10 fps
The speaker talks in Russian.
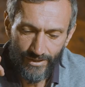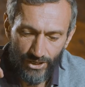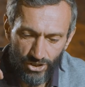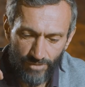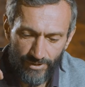
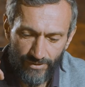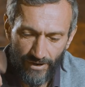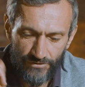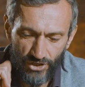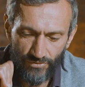Должно быть
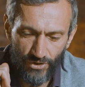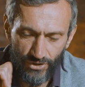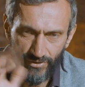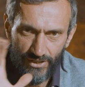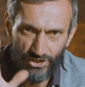2 в
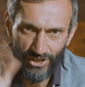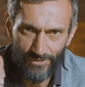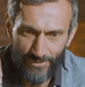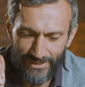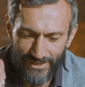четвертой. У нас
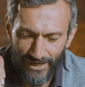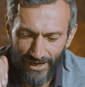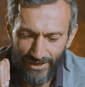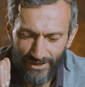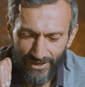4
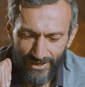признака.